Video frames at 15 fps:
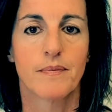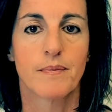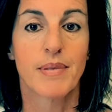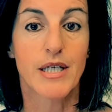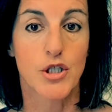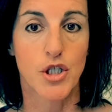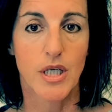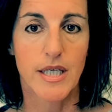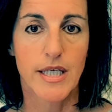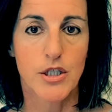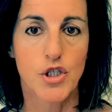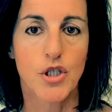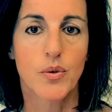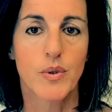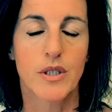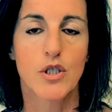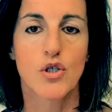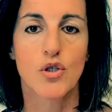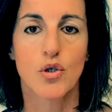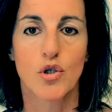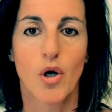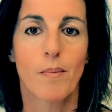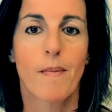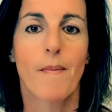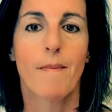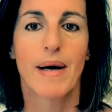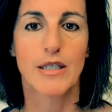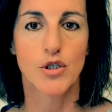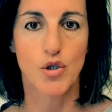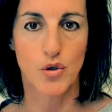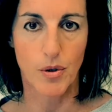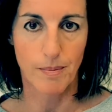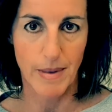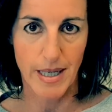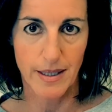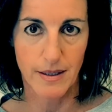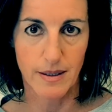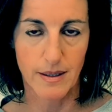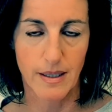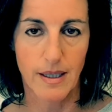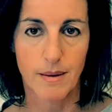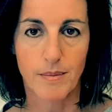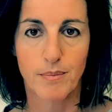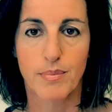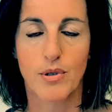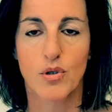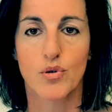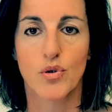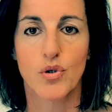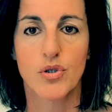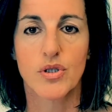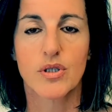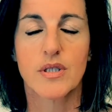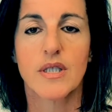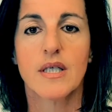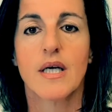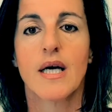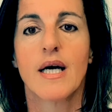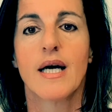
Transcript: per celiaci quindi sono maggiormente prodotti